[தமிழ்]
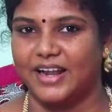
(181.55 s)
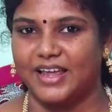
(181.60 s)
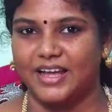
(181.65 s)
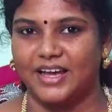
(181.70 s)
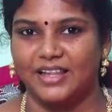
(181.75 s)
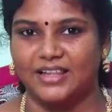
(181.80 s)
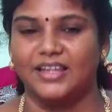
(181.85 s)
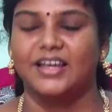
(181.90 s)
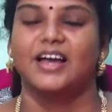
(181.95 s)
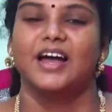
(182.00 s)

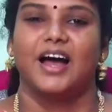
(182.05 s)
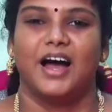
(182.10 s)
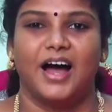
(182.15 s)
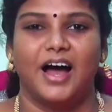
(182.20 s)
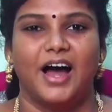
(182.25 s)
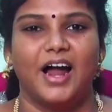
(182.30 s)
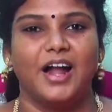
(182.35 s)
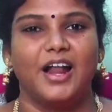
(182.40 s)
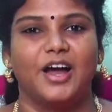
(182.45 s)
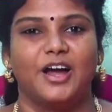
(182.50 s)
கிடையாது
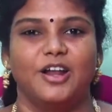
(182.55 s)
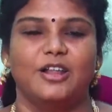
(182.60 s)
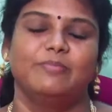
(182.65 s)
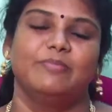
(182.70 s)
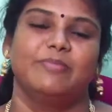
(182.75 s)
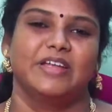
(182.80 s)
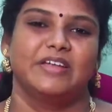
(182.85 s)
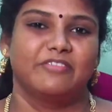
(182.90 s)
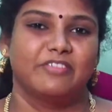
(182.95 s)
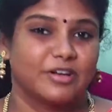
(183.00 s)

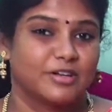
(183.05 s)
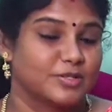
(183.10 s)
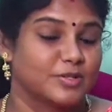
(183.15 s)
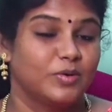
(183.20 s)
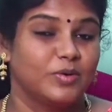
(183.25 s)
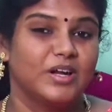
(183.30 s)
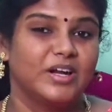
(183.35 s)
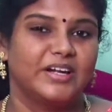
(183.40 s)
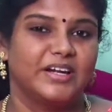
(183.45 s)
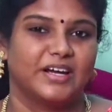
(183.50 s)
ஆனாலும் இவங்க
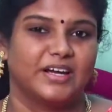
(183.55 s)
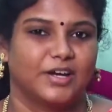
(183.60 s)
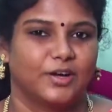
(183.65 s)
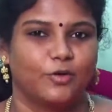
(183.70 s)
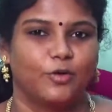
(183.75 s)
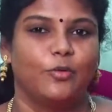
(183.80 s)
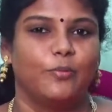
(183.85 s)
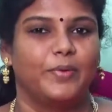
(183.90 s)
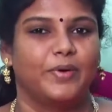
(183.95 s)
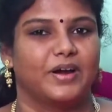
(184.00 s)
சொல்லிட்டாங்க
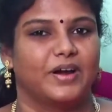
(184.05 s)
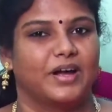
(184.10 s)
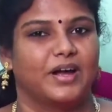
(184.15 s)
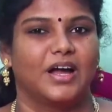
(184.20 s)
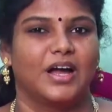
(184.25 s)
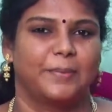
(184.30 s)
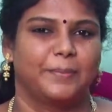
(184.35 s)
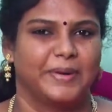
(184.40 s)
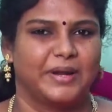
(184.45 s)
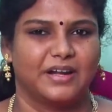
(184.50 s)

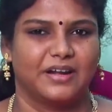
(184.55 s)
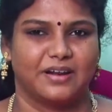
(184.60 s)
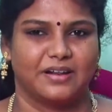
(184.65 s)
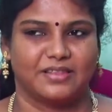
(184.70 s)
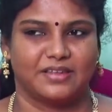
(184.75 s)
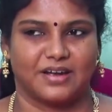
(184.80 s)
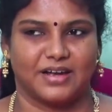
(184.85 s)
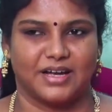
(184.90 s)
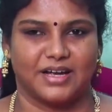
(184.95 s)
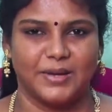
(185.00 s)
கூப்பிடுறாங்க
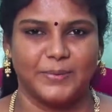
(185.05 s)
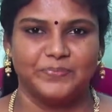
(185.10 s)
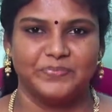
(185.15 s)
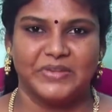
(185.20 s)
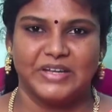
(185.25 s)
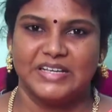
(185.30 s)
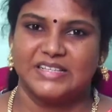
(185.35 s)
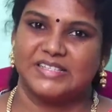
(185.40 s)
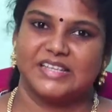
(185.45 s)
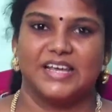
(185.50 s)
அப்படின்றதுக்காக
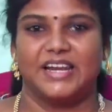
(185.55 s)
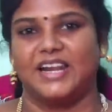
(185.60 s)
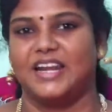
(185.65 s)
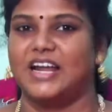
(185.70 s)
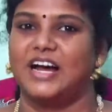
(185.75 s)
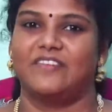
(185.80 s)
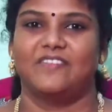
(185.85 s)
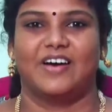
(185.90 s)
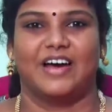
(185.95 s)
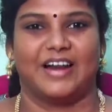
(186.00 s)
சரி
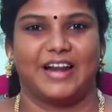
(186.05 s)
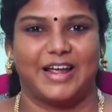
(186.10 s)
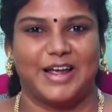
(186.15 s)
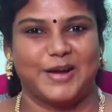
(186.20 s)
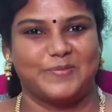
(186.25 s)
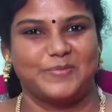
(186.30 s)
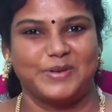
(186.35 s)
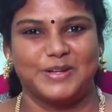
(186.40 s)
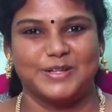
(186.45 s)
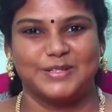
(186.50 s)
நான் வரேன்
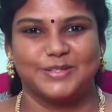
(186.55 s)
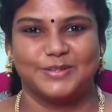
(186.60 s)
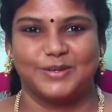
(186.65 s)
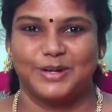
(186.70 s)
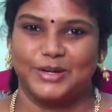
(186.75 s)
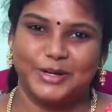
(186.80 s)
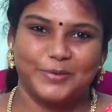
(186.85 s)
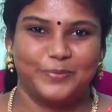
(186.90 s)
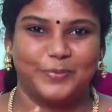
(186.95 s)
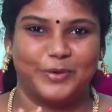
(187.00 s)
அப்படின்னு
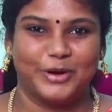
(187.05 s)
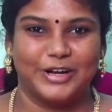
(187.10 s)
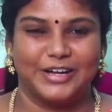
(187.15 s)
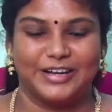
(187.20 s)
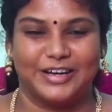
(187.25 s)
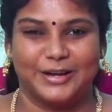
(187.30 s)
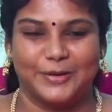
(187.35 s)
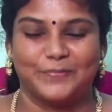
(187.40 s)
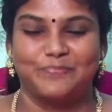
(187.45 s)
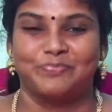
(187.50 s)
சொல்லிட்டு
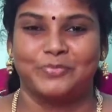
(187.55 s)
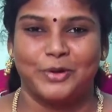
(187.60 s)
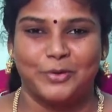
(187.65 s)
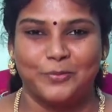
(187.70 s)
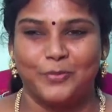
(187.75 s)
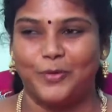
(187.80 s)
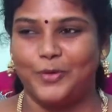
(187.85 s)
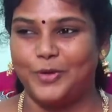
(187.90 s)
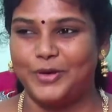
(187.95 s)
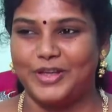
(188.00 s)
போயிட்டாரு
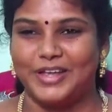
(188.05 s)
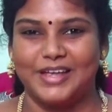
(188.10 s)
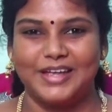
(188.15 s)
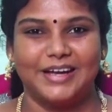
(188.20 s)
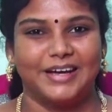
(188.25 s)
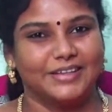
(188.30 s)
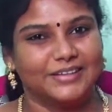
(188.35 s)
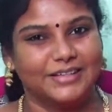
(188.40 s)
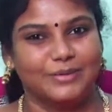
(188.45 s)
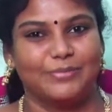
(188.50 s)
போய்
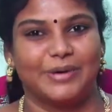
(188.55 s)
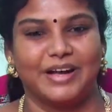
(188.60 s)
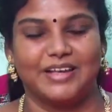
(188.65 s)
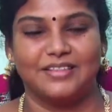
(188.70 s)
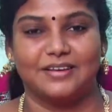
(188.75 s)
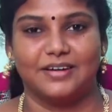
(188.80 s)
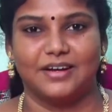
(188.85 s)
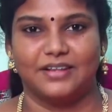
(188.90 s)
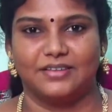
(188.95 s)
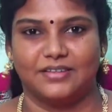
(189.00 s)
அந்த
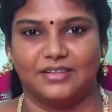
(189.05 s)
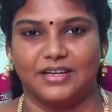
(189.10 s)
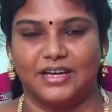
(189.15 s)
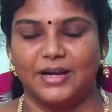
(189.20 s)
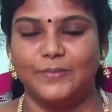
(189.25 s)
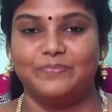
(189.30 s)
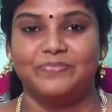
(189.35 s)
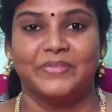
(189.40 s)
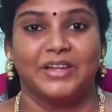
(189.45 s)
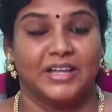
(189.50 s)
மைதானத்தில்
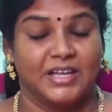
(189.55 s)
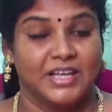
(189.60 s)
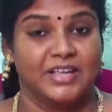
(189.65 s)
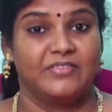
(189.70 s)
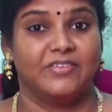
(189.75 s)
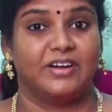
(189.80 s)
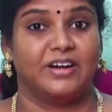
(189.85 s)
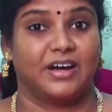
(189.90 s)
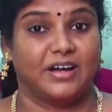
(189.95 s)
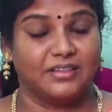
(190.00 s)

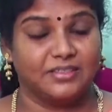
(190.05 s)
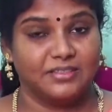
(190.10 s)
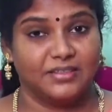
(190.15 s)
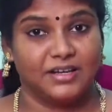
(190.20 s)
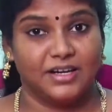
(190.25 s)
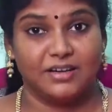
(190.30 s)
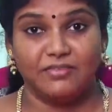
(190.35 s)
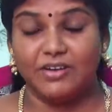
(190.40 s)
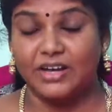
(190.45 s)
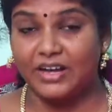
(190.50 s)
இவர் அந்த
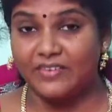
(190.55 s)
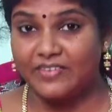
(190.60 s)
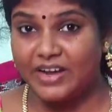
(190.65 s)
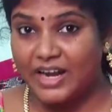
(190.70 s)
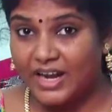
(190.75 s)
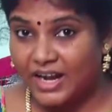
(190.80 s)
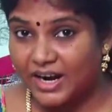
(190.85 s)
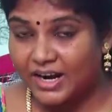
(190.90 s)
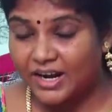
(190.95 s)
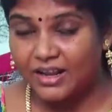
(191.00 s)
அளவுக்கு
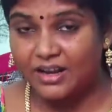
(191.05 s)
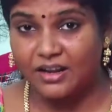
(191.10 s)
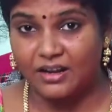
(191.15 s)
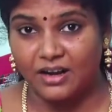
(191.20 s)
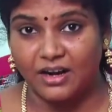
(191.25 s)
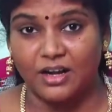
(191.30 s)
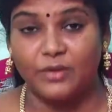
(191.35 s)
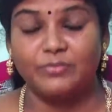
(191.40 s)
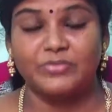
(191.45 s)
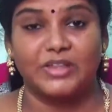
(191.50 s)

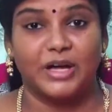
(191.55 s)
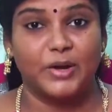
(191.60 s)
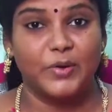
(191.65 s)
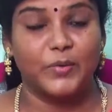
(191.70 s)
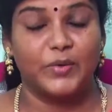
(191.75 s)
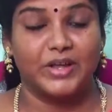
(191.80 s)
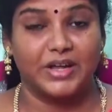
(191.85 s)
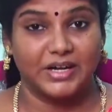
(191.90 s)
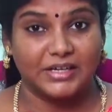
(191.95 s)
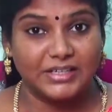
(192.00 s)
விளையாடலைனாலும்
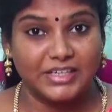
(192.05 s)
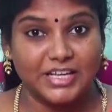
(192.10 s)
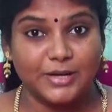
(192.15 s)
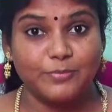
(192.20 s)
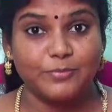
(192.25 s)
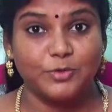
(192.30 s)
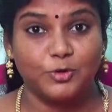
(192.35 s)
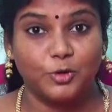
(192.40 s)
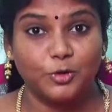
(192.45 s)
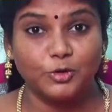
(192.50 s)
தன்னுடைய
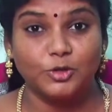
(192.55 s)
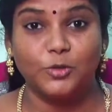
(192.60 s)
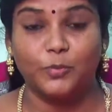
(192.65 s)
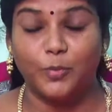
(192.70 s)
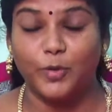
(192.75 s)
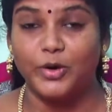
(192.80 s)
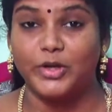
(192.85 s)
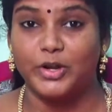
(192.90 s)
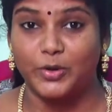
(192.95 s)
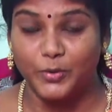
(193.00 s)
டீம் தோத்து
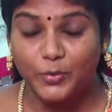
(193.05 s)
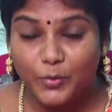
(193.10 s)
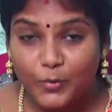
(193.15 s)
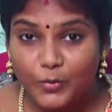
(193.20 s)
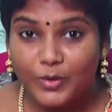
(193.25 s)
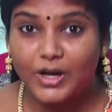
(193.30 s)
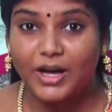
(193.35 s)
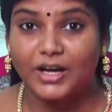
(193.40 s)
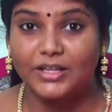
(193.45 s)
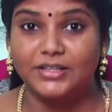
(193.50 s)

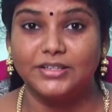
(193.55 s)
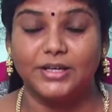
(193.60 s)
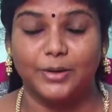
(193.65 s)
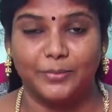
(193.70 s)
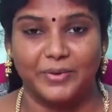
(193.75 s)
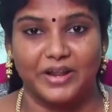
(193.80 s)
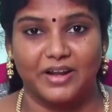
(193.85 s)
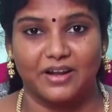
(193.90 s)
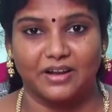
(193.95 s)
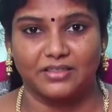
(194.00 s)
போயிடக்கூடாது
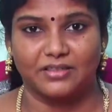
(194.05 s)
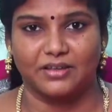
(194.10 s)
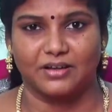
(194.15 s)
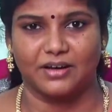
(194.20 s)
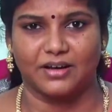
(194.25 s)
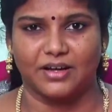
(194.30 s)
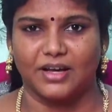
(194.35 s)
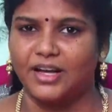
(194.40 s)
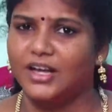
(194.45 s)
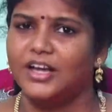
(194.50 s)

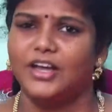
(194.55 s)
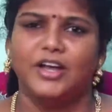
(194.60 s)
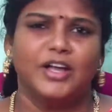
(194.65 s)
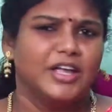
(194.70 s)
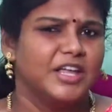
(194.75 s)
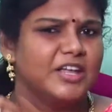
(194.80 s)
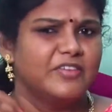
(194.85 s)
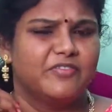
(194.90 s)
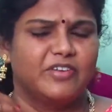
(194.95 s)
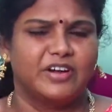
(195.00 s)
அப்படின்றதுக்காக
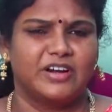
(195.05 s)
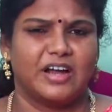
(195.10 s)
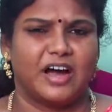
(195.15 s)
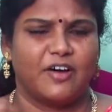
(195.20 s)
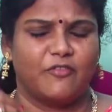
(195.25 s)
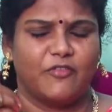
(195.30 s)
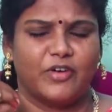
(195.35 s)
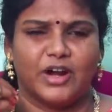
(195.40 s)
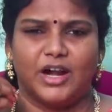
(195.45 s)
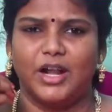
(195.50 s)
இவர்
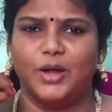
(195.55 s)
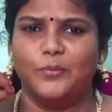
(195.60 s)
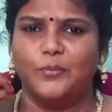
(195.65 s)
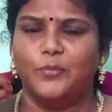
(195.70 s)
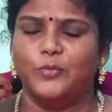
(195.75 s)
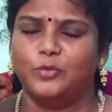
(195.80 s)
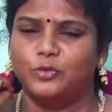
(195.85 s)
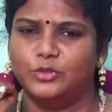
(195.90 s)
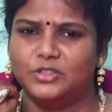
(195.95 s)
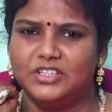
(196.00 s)
அவரால்
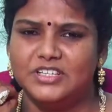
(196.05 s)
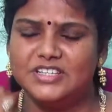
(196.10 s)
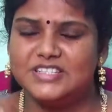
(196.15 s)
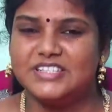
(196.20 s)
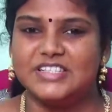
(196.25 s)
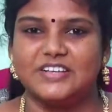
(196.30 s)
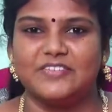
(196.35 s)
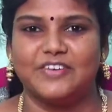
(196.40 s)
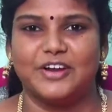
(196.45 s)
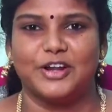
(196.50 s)

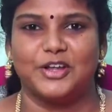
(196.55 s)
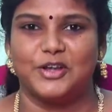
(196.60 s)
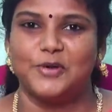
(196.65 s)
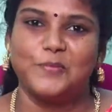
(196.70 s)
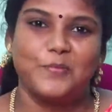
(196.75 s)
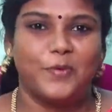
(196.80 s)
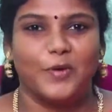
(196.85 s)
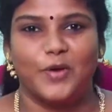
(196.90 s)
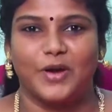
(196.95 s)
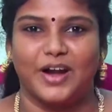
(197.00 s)
முடிஞ்ச
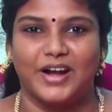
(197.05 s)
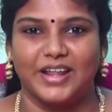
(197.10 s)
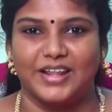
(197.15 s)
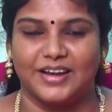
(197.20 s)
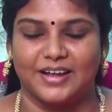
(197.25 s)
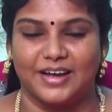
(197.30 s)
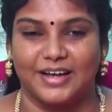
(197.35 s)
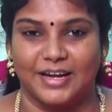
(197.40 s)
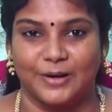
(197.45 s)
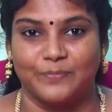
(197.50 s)
வரைக்கும் போராடி
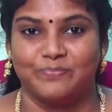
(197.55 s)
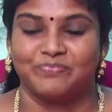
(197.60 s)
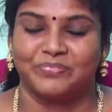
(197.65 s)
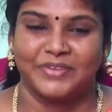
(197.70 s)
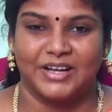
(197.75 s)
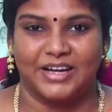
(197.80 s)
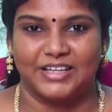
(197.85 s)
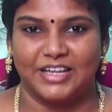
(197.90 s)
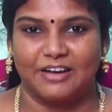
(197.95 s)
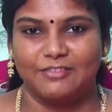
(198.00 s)
இருக்காரு
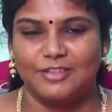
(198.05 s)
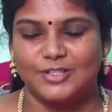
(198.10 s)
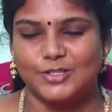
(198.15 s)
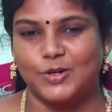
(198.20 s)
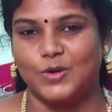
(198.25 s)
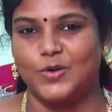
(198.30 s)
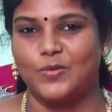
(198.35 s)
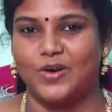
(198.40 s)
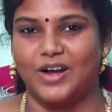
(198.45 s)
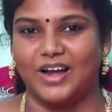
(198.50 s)
அதாவது
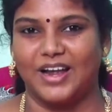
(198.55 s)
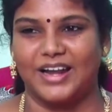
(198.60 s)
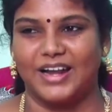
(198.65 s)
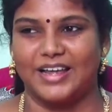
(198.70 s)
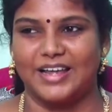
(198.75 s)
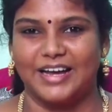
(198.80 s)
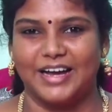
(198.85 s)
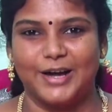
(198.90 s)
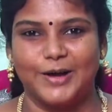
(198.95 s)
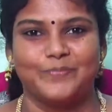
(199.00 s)
சொல்லுவாங்க
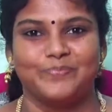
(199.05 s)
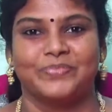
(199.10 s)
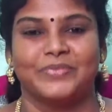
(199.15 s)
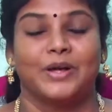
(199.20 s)
இல்லையா